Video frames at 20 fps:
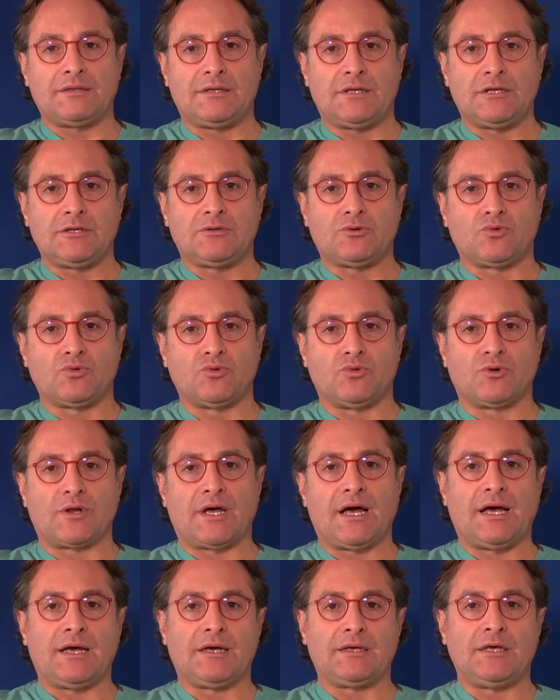
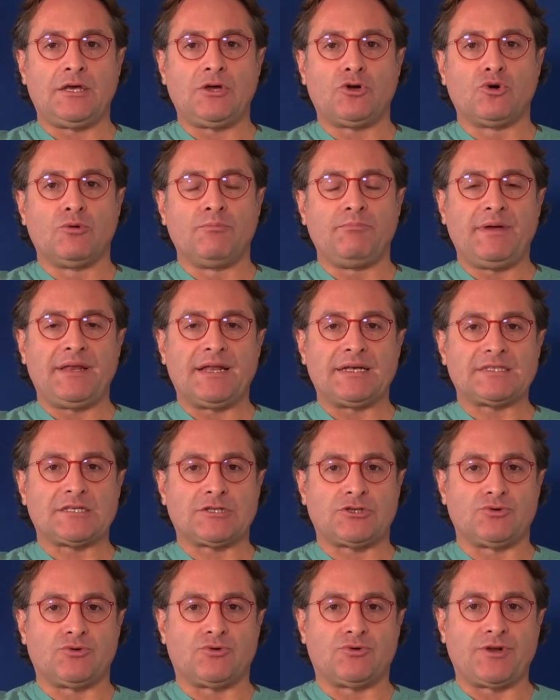addirittura in
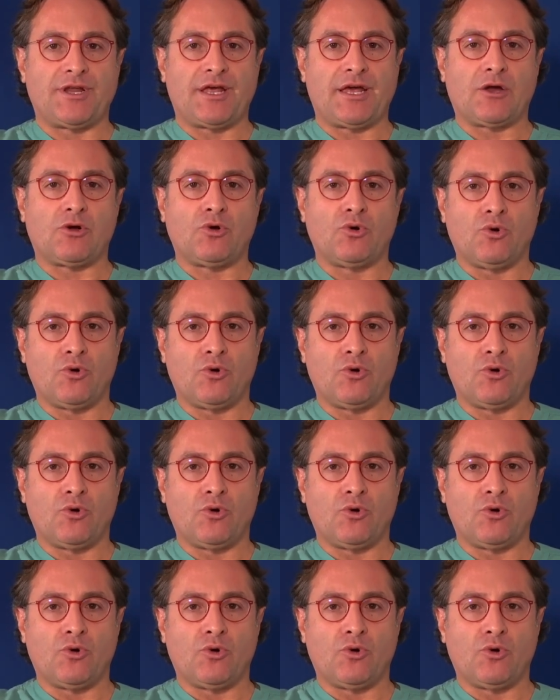combinazione